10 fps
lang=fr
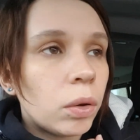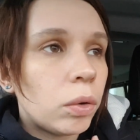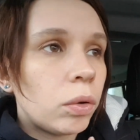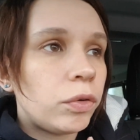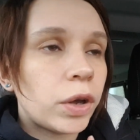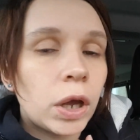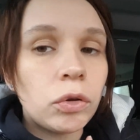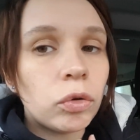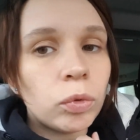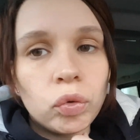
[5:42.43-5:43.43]
euh,
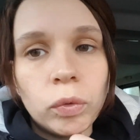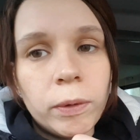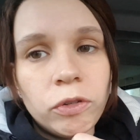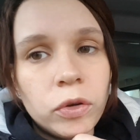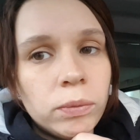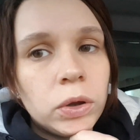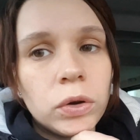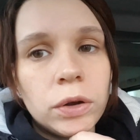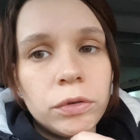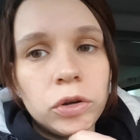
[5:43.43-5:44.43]
directement. Je ne vais pas filmer
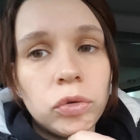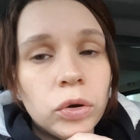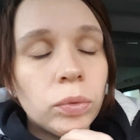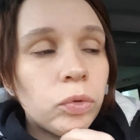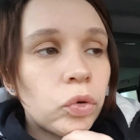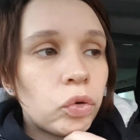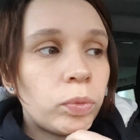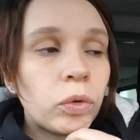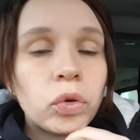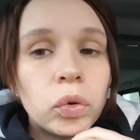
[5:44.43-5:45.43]
dans la voiture parce que je
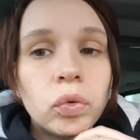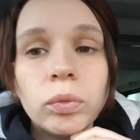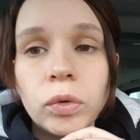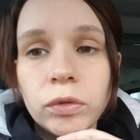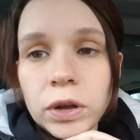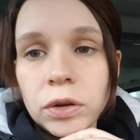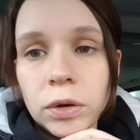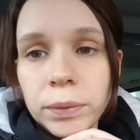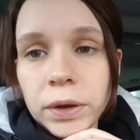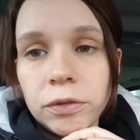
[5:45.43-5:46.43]
pense que tout le monde va
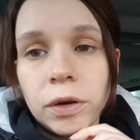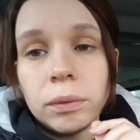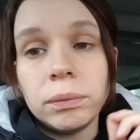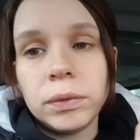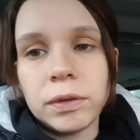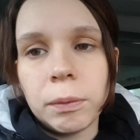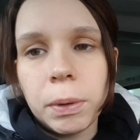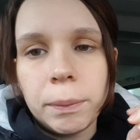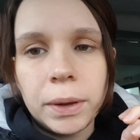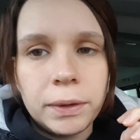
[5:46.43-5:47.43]
dormir. Enfin, les à
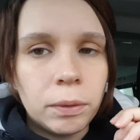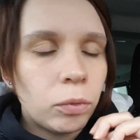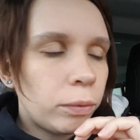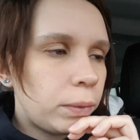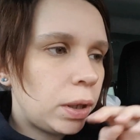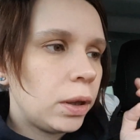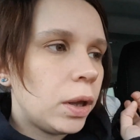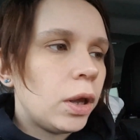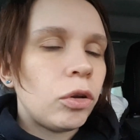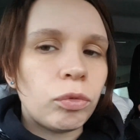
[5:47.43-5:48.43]
part et moi, mais
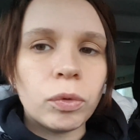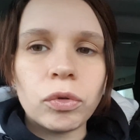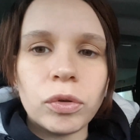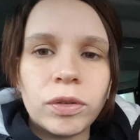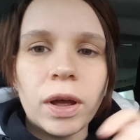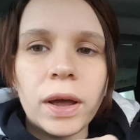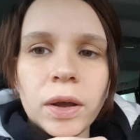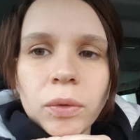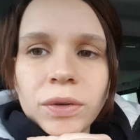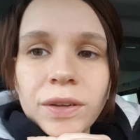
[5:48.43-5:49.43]
je pense que Sarah
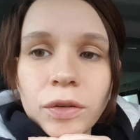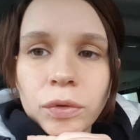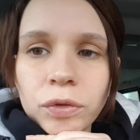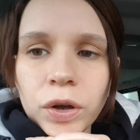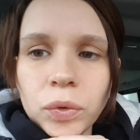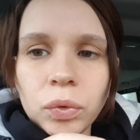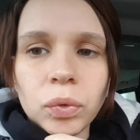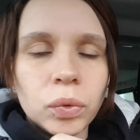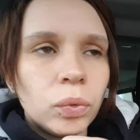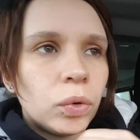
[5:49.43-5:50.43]
et Roxane vont faire
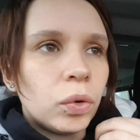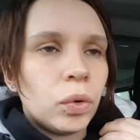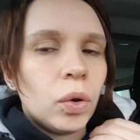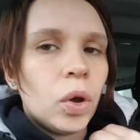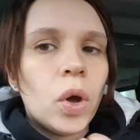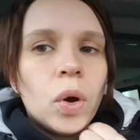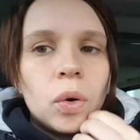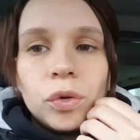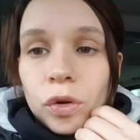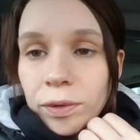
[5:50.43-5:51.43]
dodo. Donc,
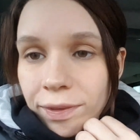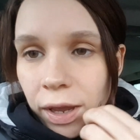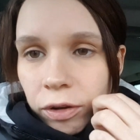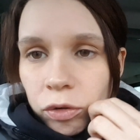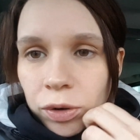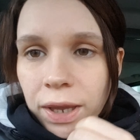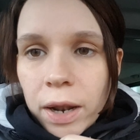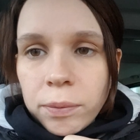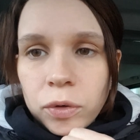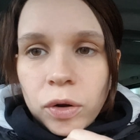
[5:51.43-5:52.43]
autant que ça reste
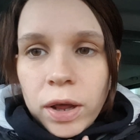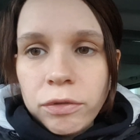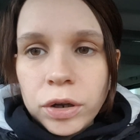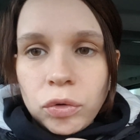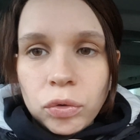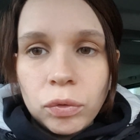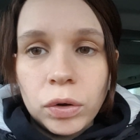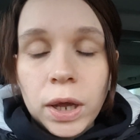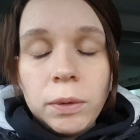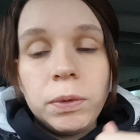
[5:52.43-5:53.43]
calme dans la voiture.
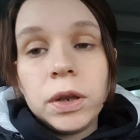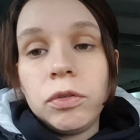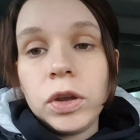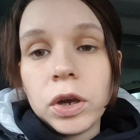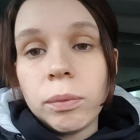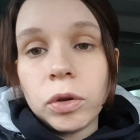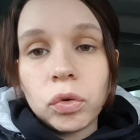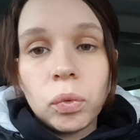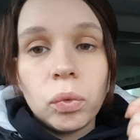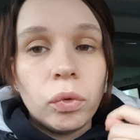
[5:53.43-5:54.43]
Voilà. Et puis, les filles, comme elles
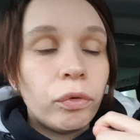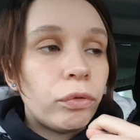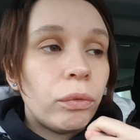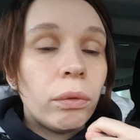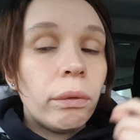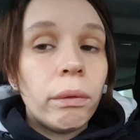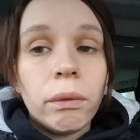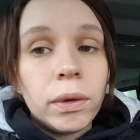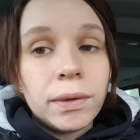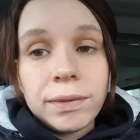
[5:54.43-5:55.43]
seront au fond,
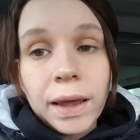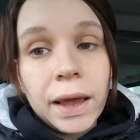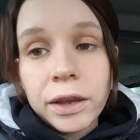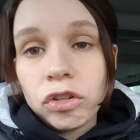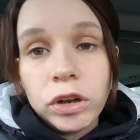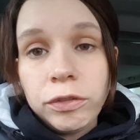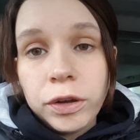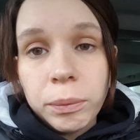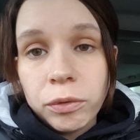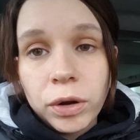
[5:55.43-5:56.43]
ça rien que je les
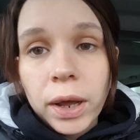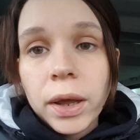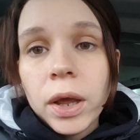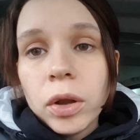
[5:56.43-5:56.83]
filme. Voilà.